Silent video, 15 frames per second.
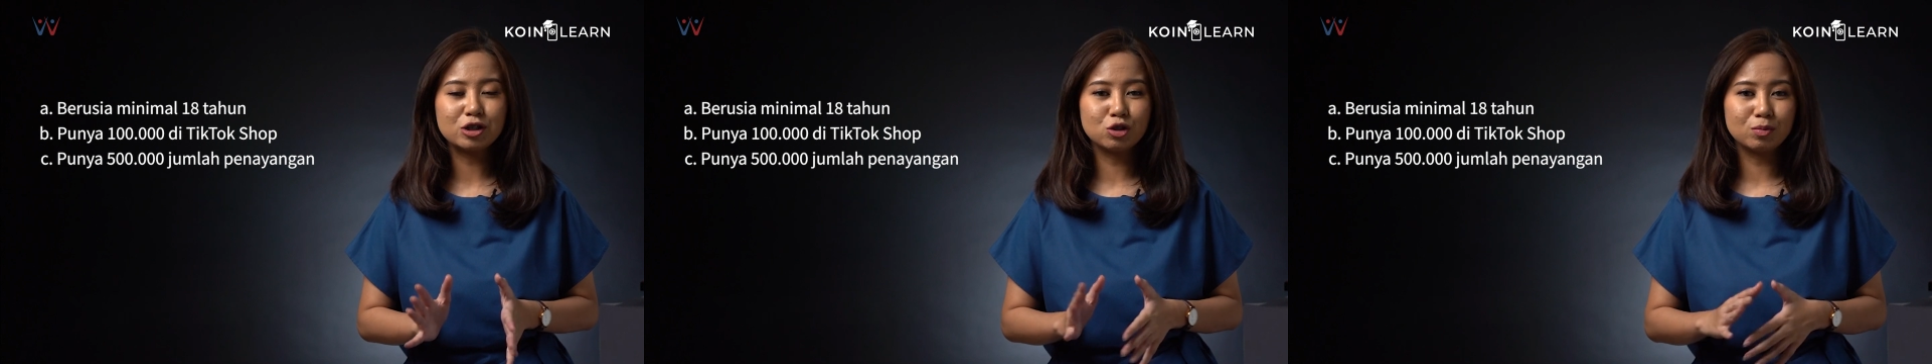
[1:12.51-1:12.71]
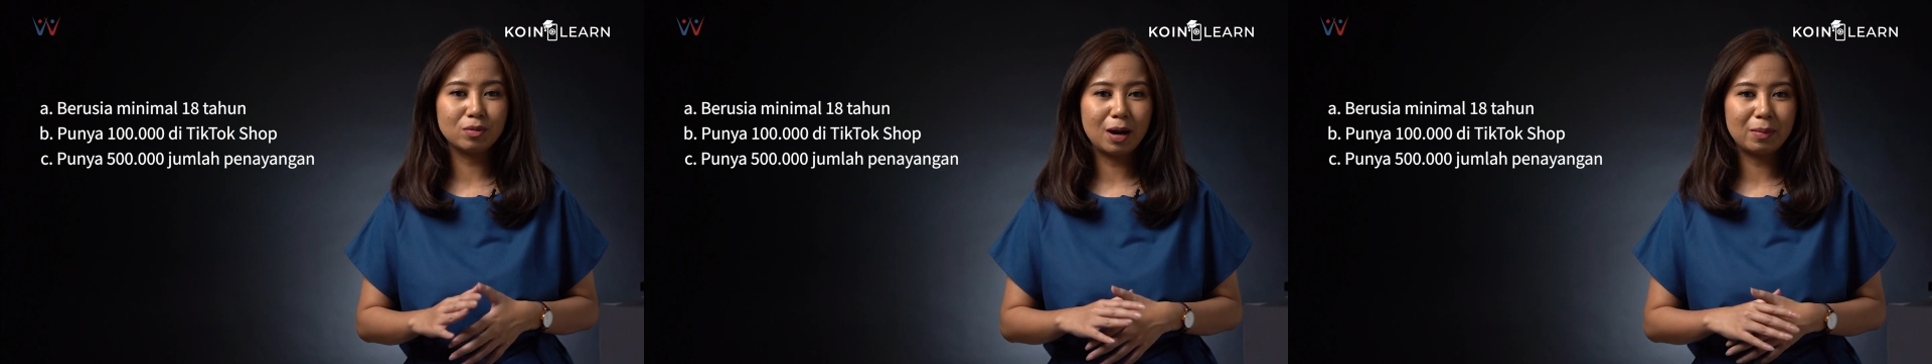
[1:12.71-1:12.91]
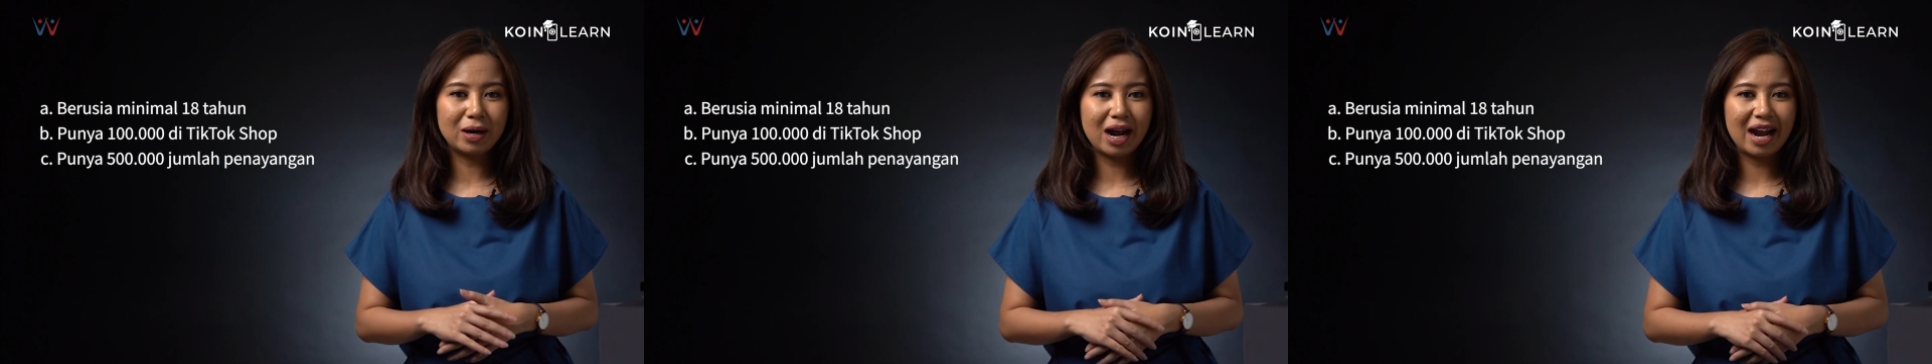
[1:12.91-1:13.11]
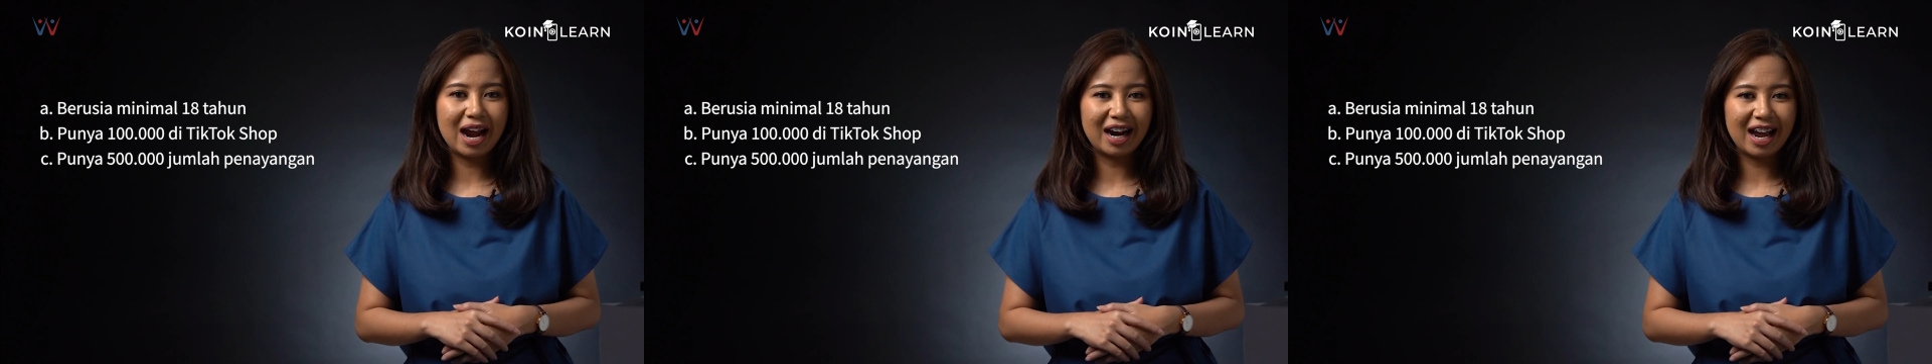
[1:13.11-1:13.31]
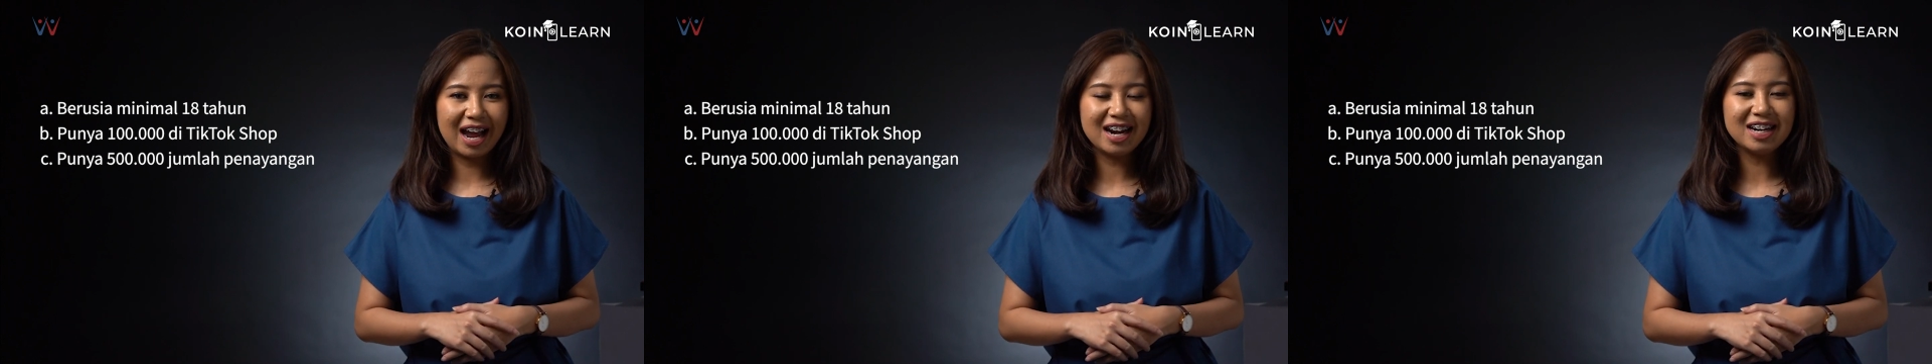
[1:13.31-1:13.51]
jumlah
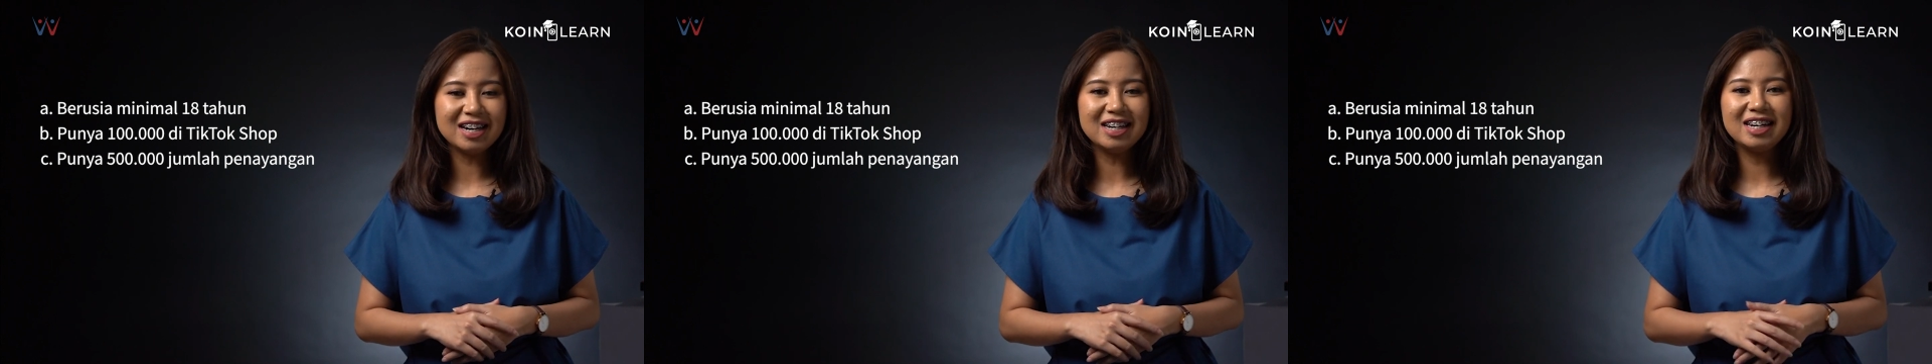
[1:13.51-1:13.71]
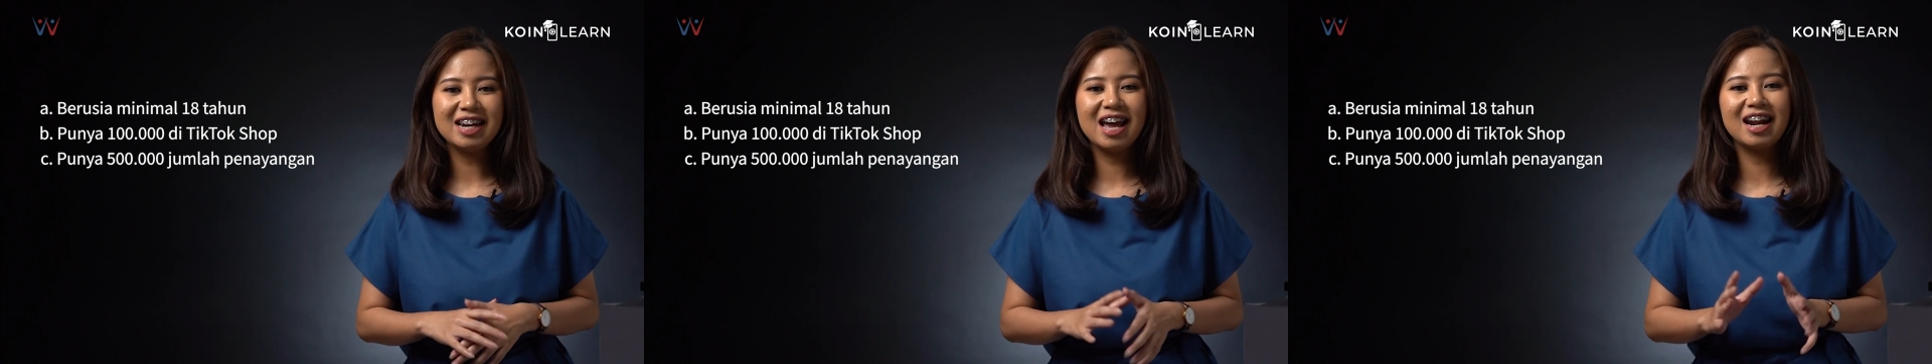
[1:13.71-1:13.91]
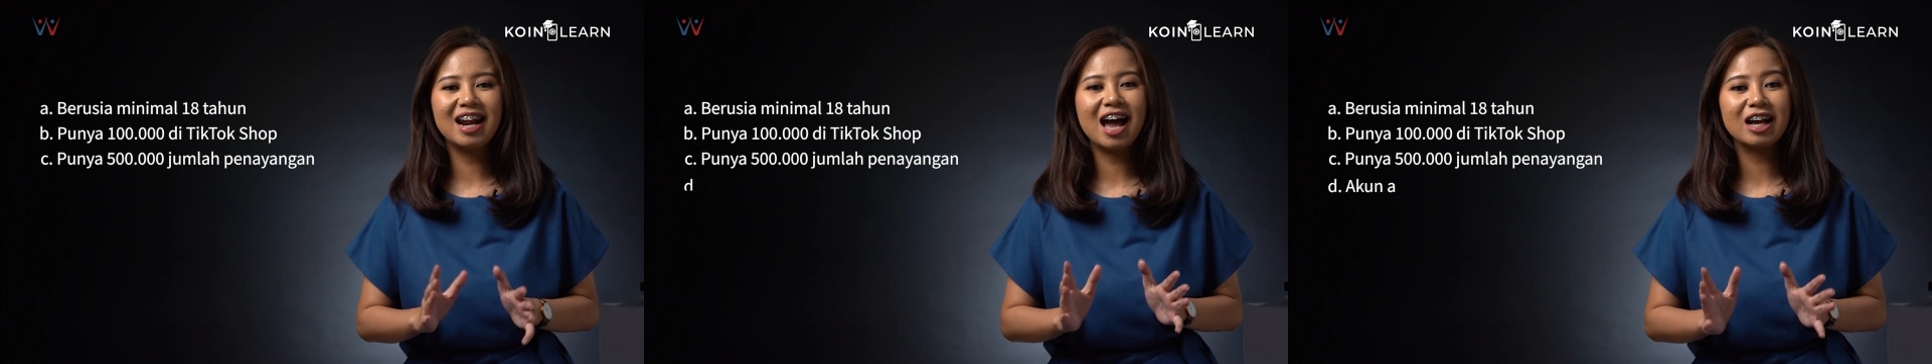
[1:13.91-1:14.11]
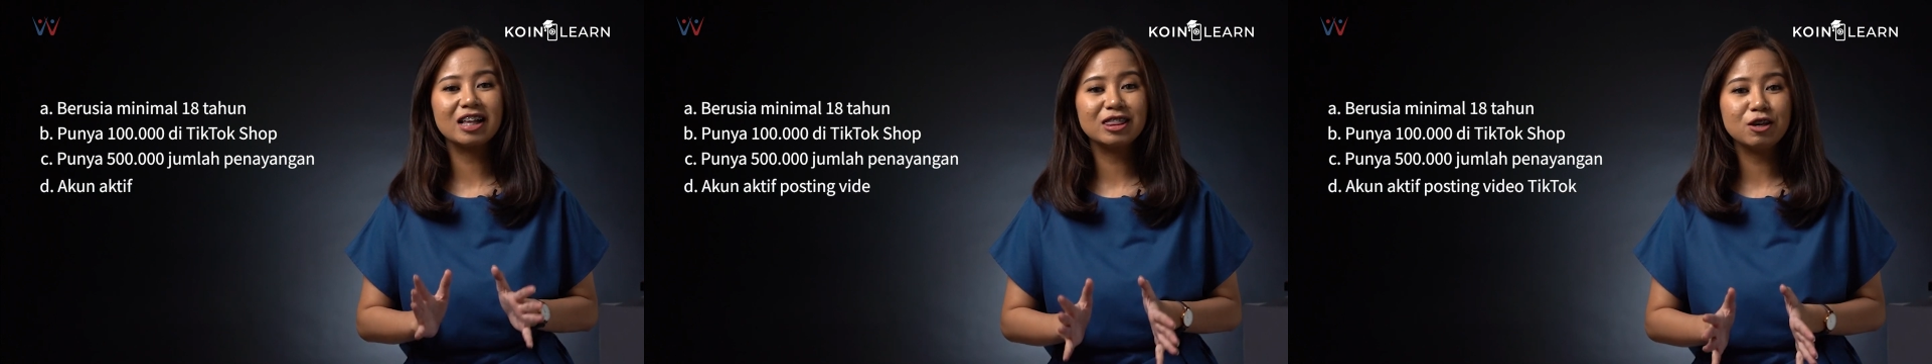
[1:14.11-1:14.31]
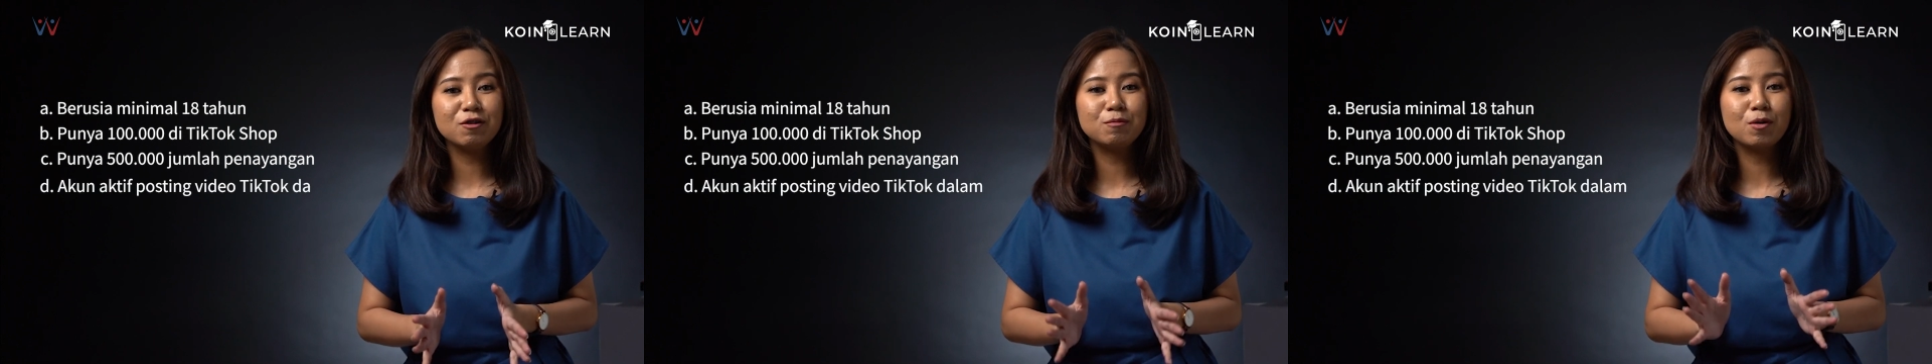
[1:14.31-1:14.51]
penayangan dan aktif